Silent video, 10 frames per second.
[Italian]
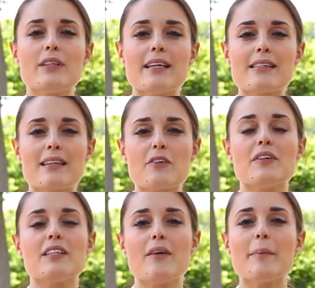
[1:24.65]
da essere
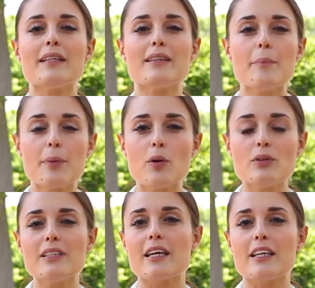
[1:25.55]
effettivamente
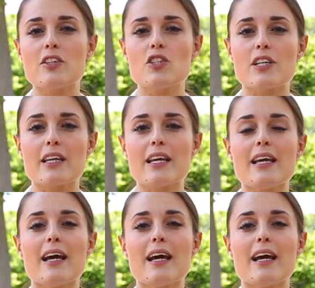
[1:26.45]
pronti a reagire